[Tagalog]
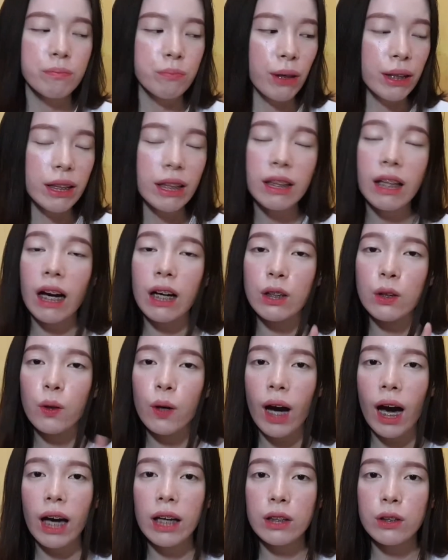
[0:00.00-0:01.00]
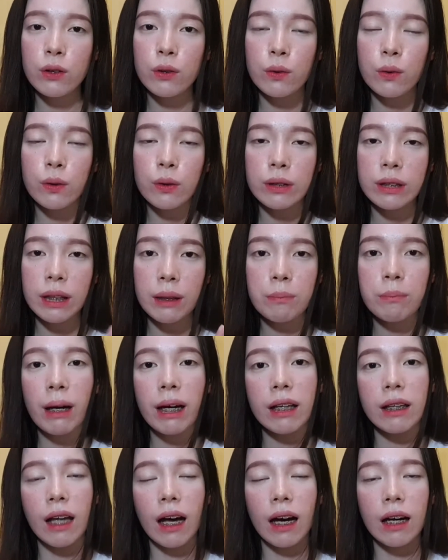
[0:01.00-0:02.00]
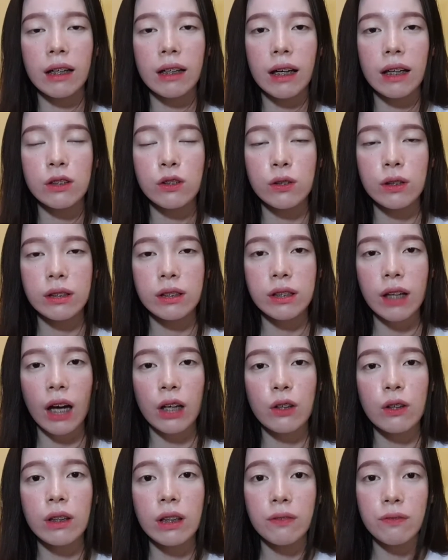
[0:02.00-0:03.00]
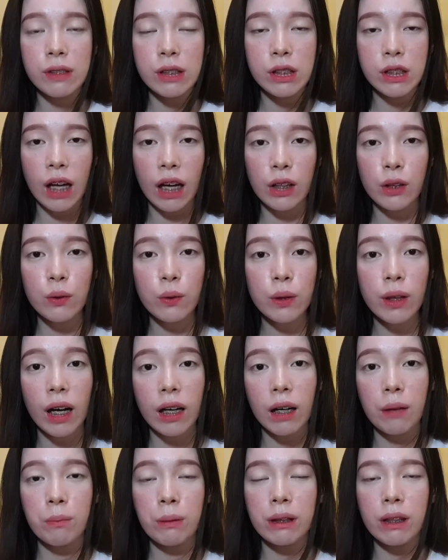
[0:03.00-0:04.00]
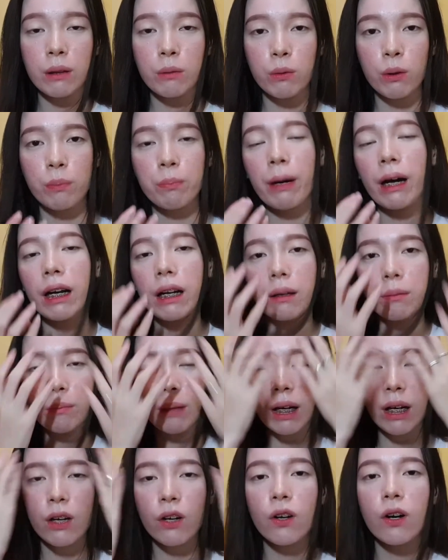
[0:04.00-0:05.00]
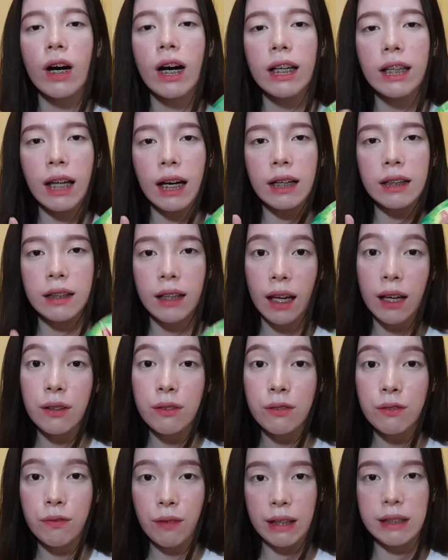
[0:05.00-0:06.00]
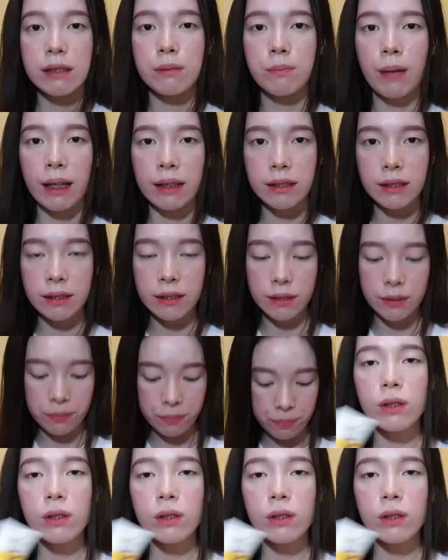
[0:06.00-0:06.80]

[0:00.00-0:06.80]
pwede nang yung kahit yung tea bag lang at saka yung leaves niya, yung gagamitin mo para magkaroon ka lang ng face mask.